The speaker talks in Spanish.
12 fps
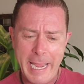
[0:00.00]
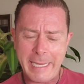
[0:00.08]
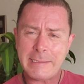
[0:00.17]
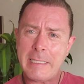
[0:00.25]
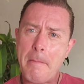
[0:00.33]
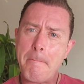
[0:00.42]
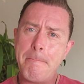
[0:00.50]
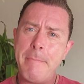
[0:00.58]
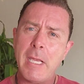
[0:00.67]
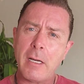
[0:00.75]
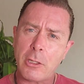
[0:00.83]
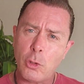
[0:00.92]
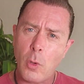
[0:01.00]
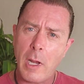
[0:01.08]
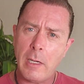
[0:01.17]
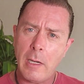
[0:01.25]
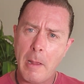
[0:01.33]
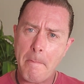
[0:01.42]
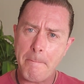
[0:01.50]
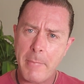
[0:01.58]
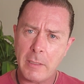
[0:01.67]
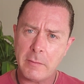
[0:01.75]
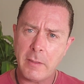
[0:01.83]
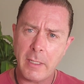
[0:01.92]
Es
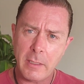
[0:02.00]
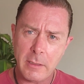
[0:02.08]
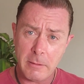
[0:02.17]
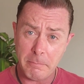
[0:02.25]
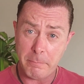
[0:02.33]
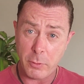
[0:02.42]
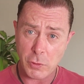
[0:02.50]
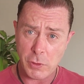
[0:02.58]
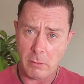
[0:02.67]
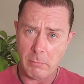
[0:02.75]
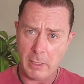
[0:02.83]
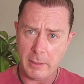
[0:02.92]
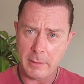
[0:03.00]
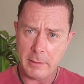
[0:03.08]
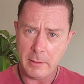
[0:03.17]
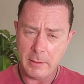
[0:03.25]
virtualmente imposible.